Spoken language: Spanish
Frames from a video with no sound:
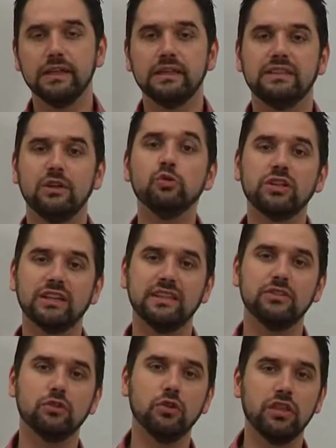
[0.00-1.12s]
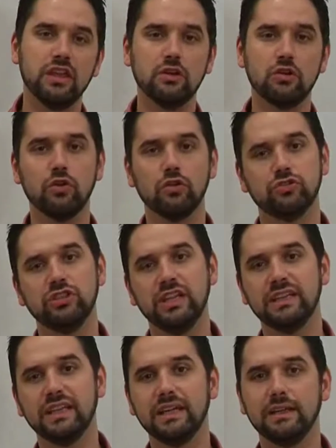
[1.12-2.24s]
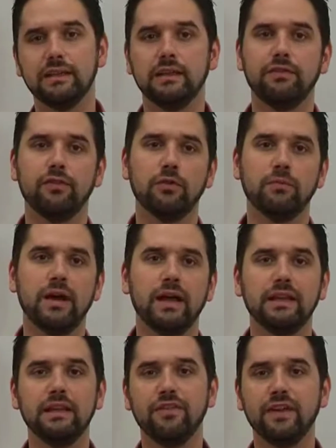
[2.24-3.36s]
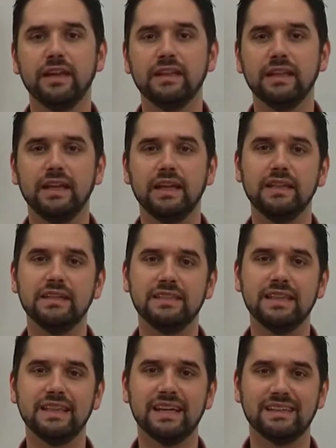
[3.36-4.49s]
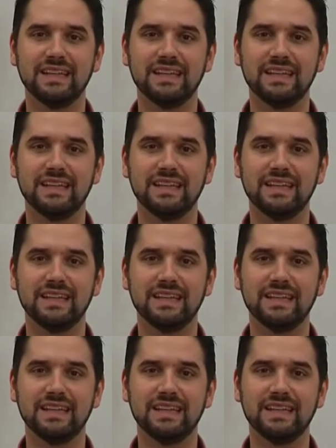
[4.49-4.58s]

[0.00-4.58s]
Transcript: Se usa 6,5 o 7 de forma diferente en distintas